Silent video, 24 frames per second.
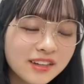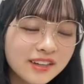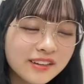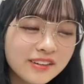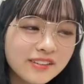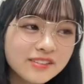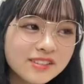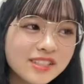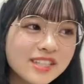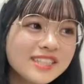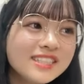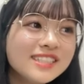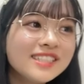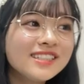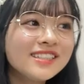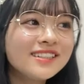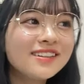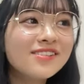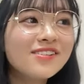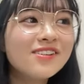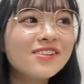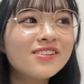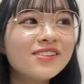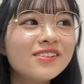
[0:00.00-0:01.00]
同
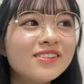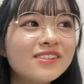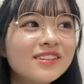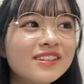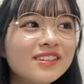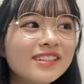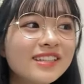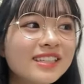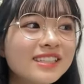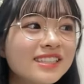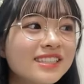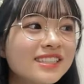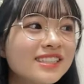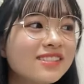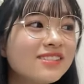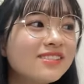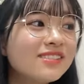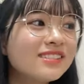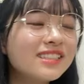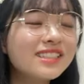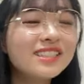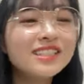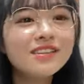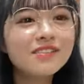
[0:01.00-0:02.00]
じこう同じ
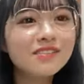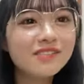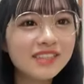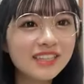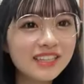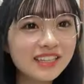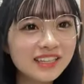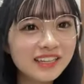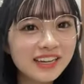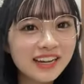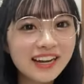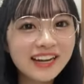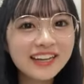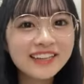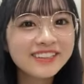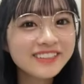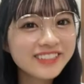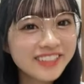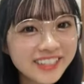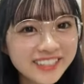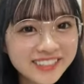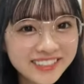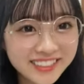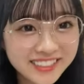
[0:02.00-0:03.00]
そうチームに入
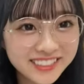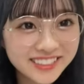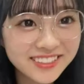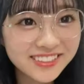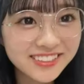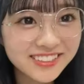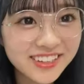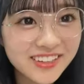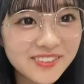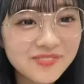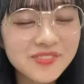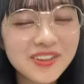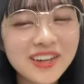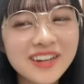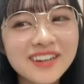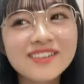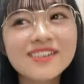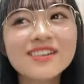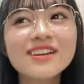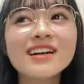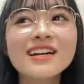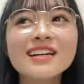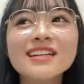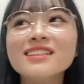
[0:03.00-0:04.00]
りたいんですよやっぱ
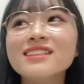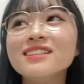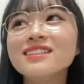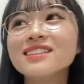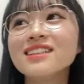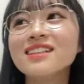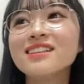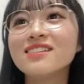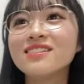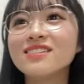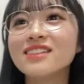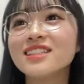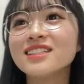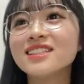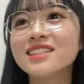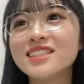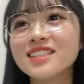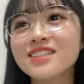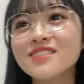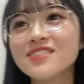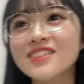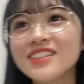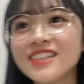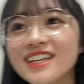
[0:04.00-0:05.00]
憧れの人と同じ
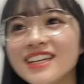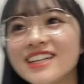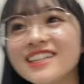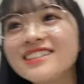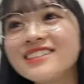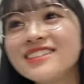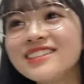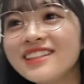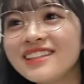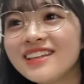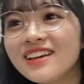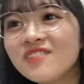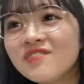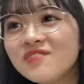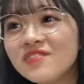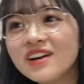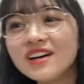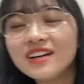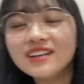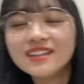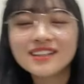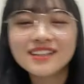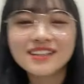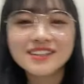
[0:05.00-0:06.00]
チームに入るってやっ
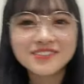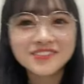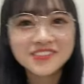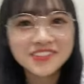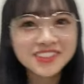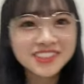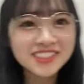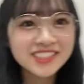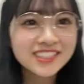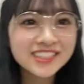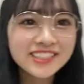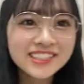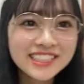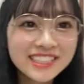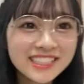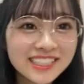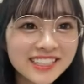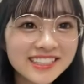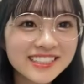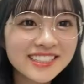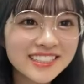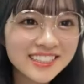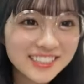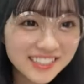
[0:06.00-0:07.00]
ぱ目標じゃ
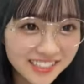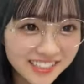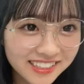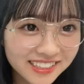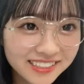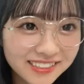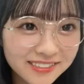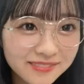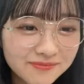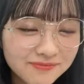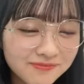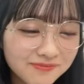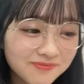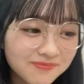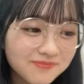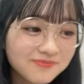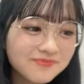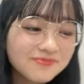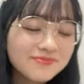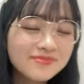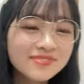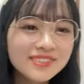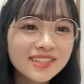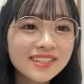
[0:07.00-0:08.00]
ないですか
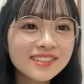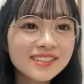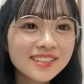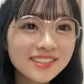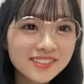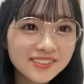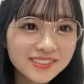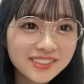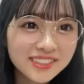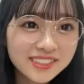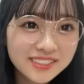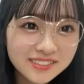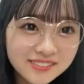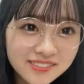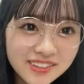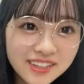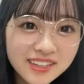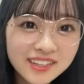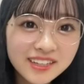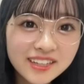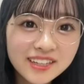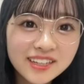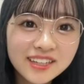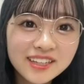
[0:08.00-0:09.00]
なんで私
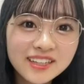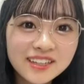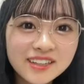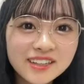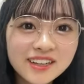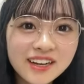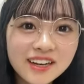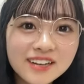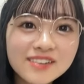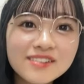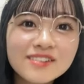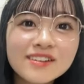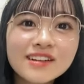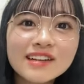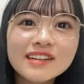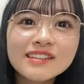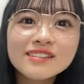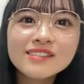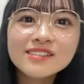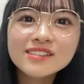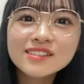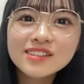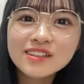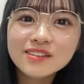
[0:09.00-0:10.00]
は憧
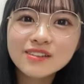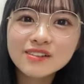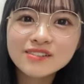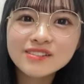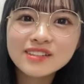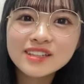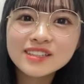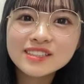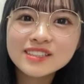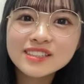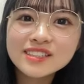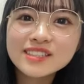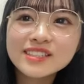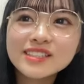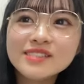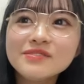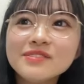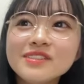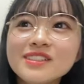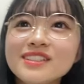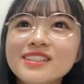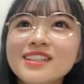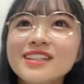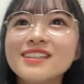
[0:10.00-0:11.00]
れの人と同じ
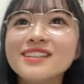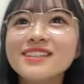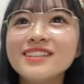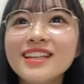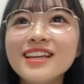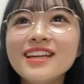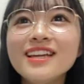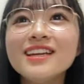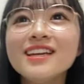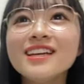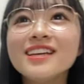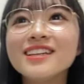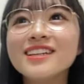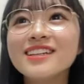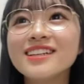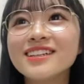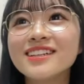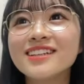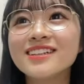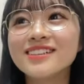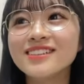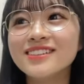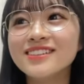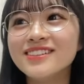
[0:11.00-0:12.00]
チームになって
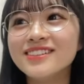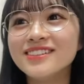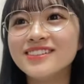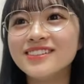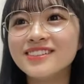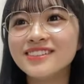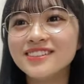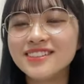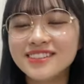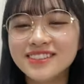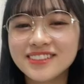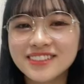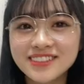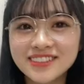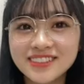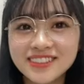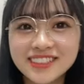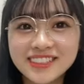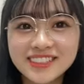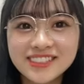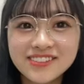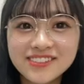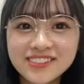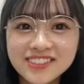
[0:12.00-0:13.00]
こう
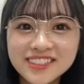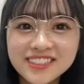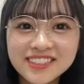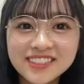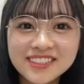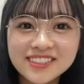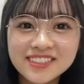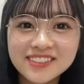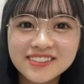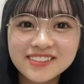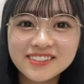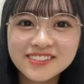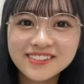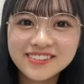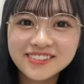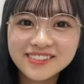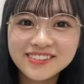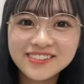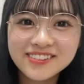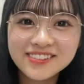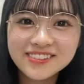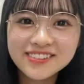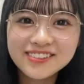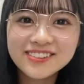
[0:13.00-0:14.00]
一緒に
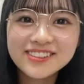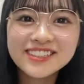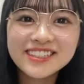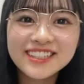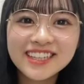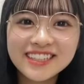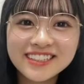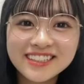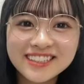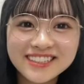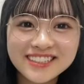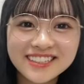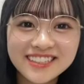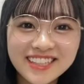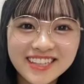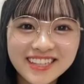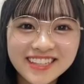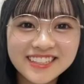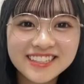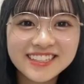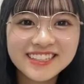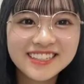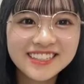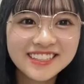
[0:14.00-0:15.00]
踊りたいです
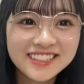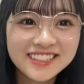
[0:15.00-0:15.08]
ね